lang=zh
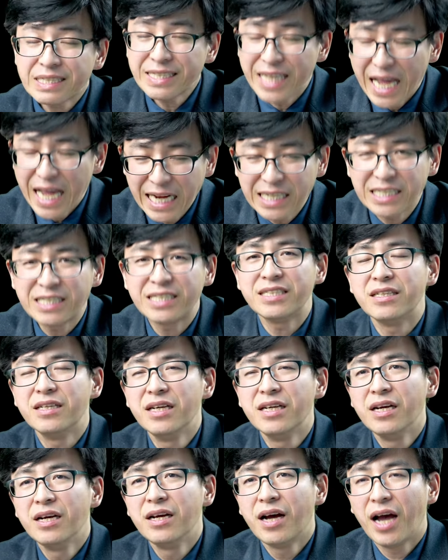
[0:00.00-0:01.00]
但是，
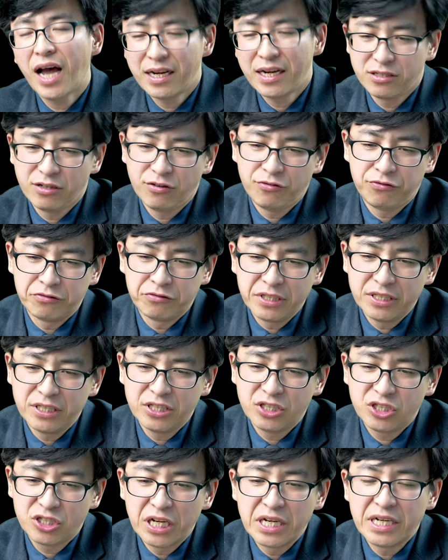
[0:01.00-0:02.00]
按照福音
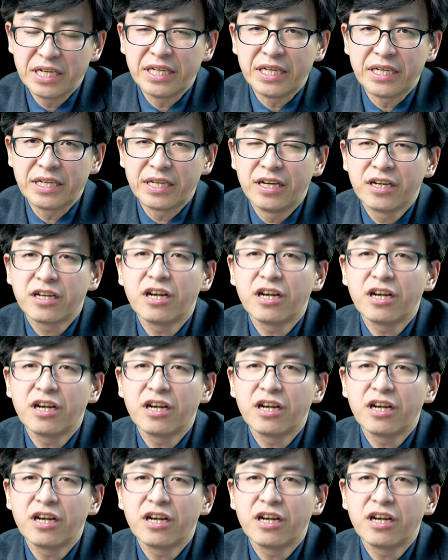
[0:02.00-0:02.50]
的真理，